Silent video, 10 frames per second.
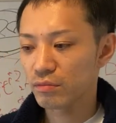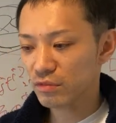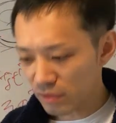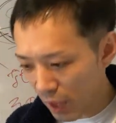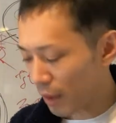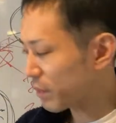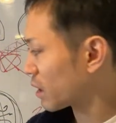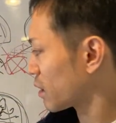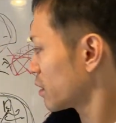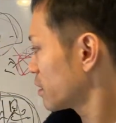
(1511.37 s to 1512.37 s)
うわみた
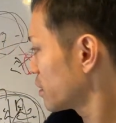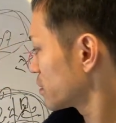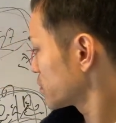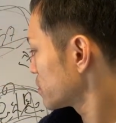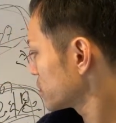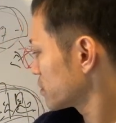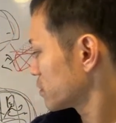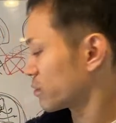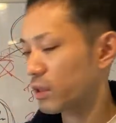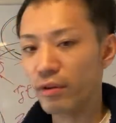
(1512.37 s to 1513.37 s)
いな
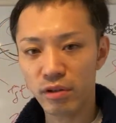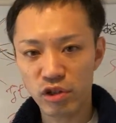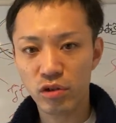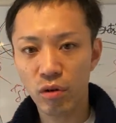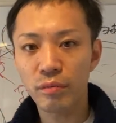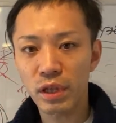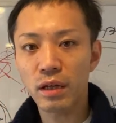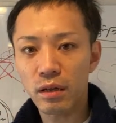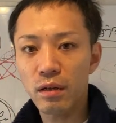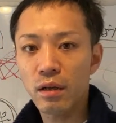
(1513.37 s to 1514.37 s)
与沢の思考みたい
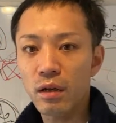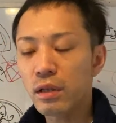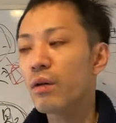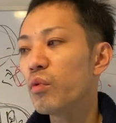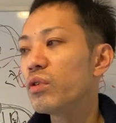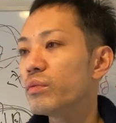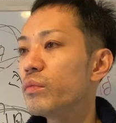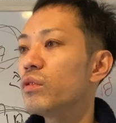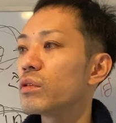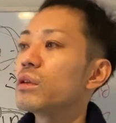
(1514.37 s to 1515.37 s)
なだから僕
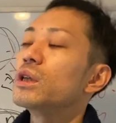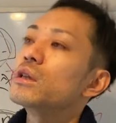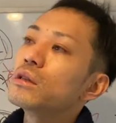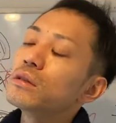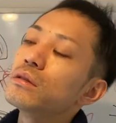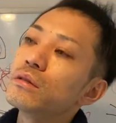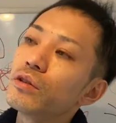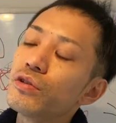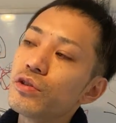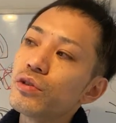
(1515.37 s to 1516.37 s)
も、うん、
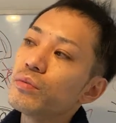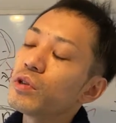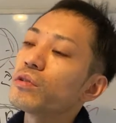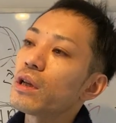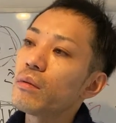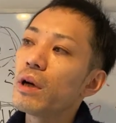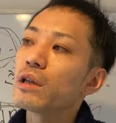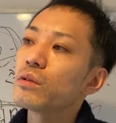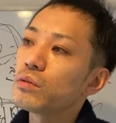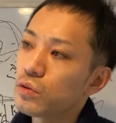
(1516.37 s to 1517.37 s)
YouTube で言うならば
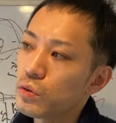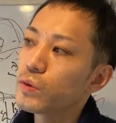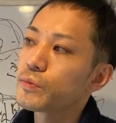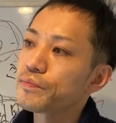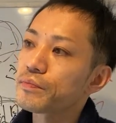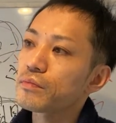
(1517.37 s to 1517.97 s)
一つ